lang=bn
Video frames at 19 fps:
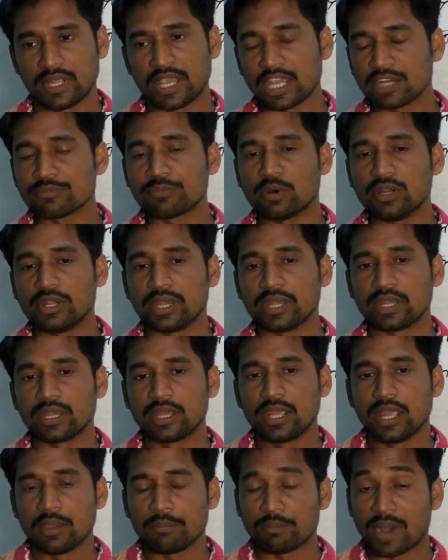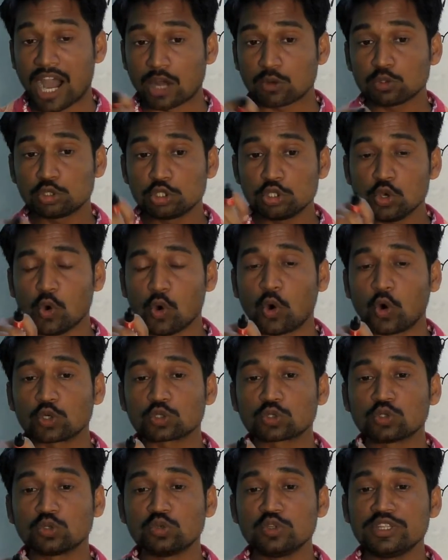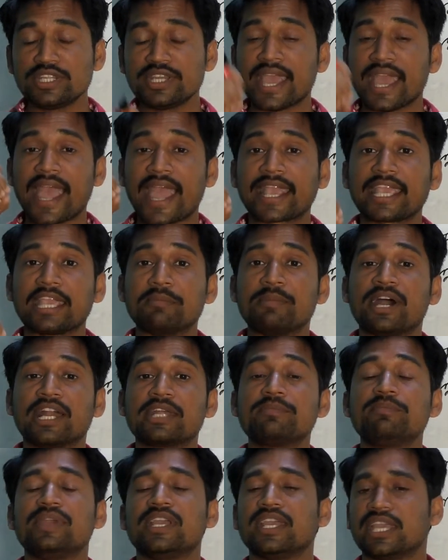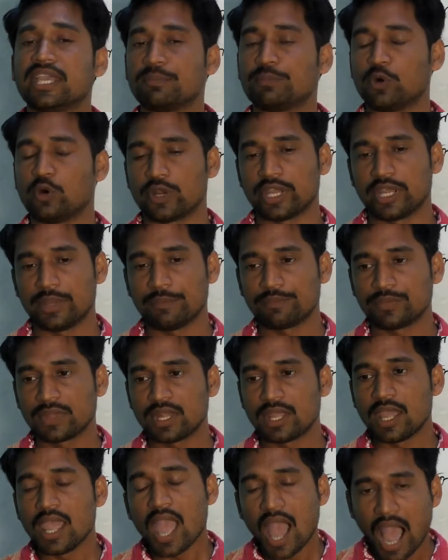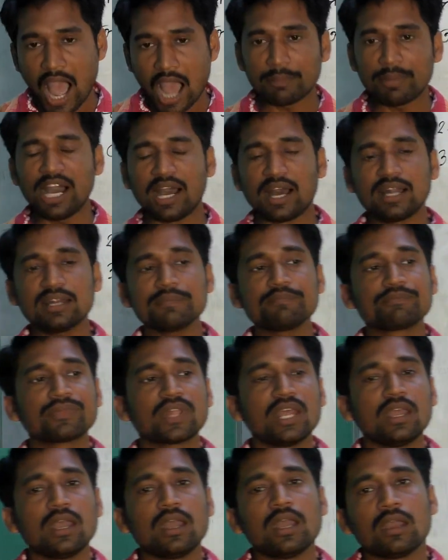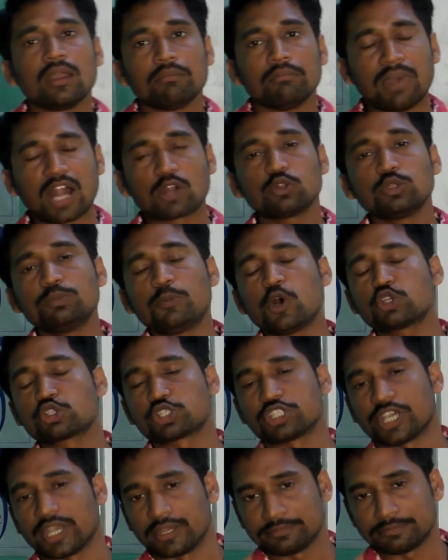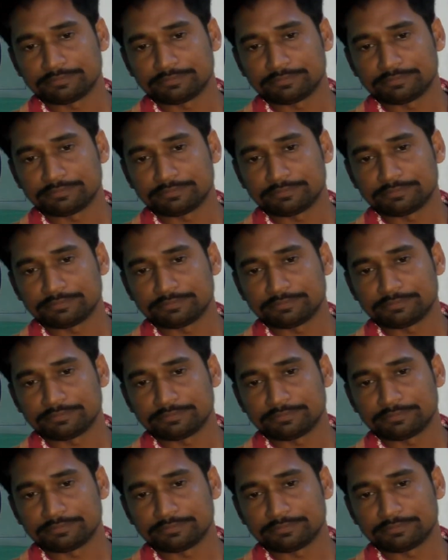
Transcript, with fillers: এর ফলে ভারতীয় অর্থনীতি একেবারে ভেঙে পড়ে আবার ভারতবর্ষে